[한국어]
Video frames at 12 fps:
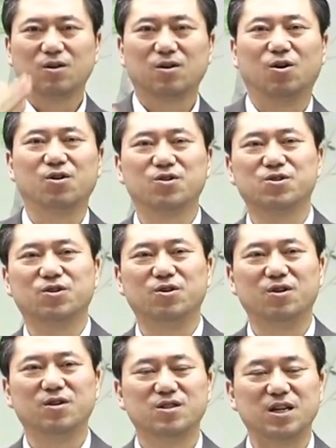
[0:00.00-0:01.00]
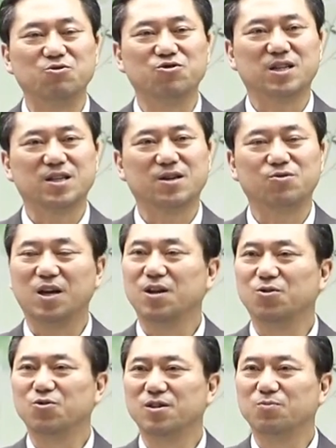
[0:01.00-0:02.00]
걸어서 자유자재로
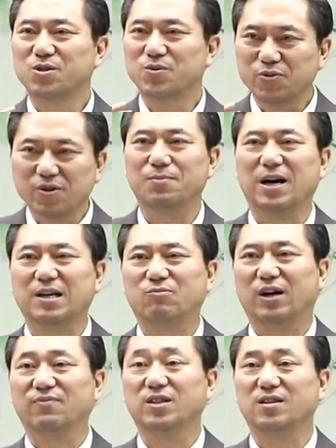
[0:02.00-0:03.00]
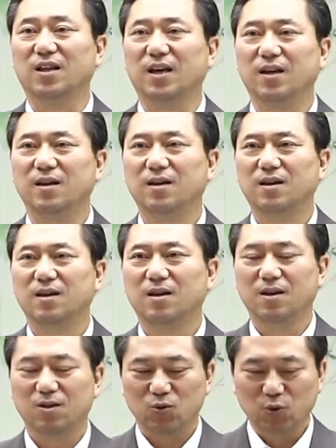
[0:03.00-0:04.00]
내려오는 모습을 우리가 많이 봤는데
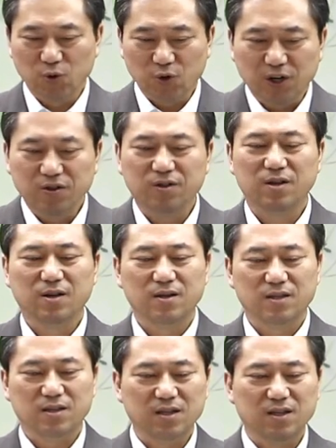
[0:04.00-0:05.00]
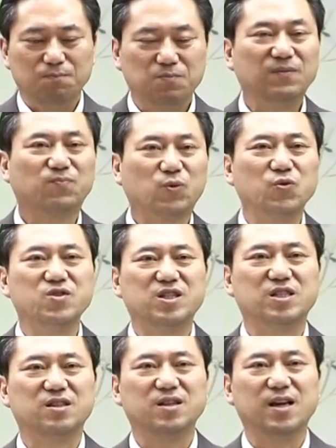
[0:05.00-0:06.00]
이런 이
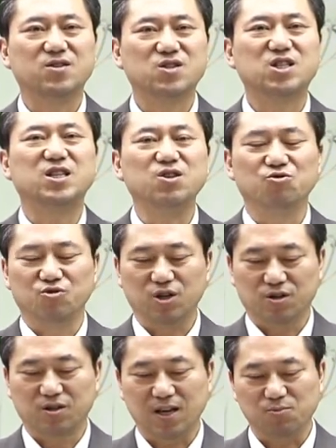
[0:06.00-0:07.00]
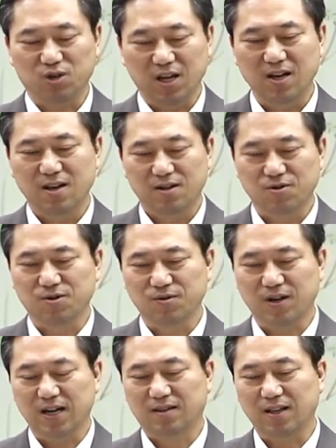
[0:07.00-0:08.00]
피톤치드의 치유력 때문에 그런
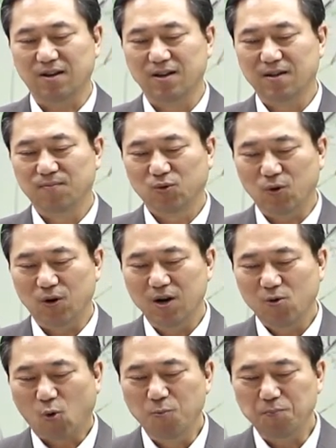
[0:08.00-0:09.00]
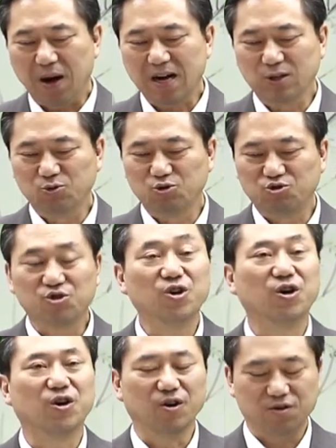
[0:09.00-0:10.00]
것 같아요. 또 곰팡이도
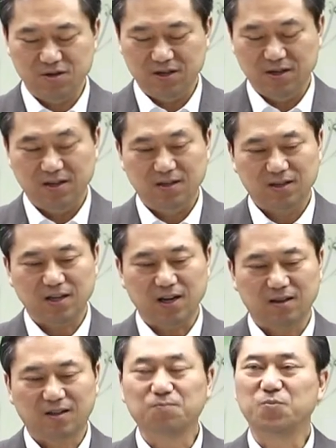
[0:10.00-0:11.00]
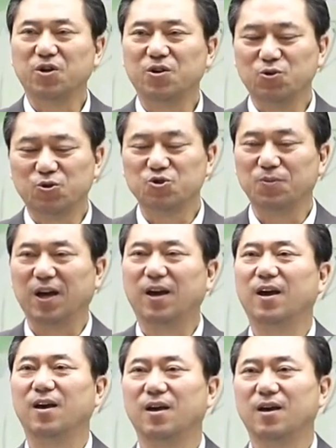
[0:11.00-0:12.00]
죽여요. 자, 특별히
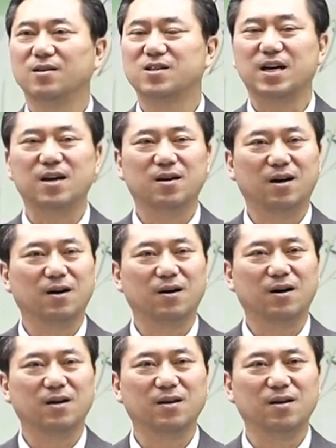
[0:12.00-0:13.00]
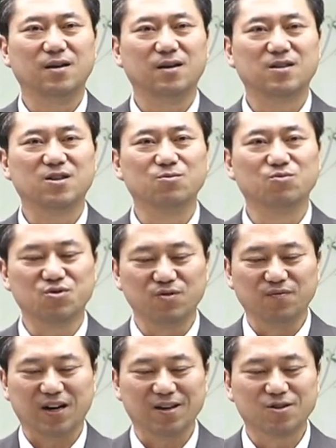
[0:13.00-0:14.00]
요즘에 싸, 어, 이, 지금 무슨
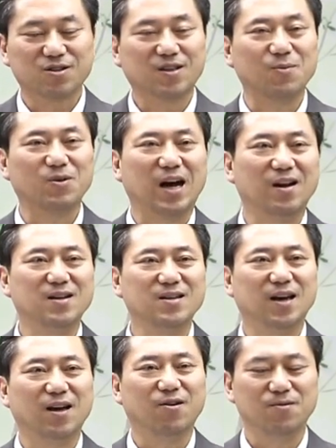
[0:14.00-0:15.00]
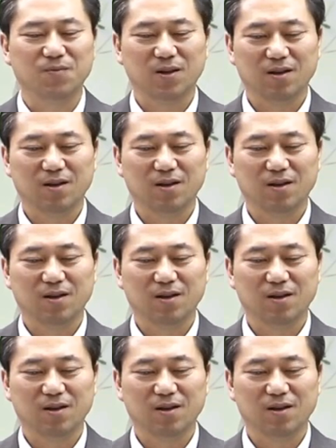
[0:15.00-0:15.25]
바이러스 때문에 난리예요?